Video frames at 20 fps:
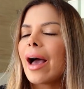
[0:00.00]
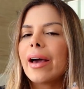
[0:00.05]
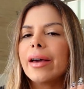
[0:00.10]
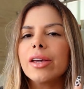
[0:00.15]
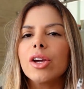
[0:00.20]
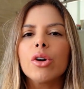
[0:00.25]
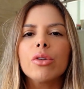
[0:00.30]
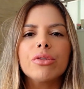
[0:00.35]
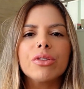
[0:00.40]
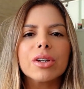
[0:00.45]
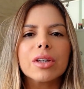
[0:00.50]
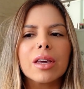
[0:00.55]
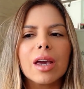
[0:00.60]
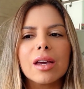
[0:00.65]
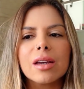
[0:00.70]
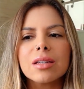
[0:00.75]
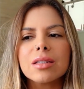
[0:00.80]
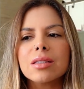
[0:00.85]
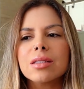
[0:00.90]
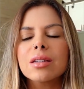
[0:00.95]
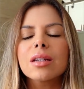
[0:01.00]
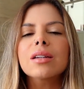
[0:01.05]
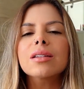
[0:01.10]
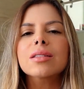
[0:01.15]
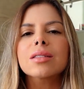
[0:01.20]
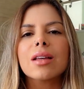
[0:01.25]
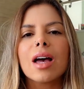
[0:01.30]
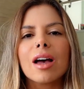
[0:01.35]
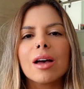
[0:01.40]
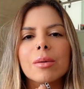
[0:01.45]
Aí eu fiquei assim,
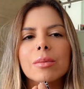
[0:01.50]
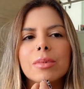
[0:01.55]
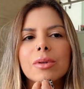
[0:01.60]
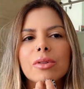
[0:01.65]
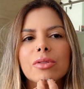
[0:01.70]
sabe?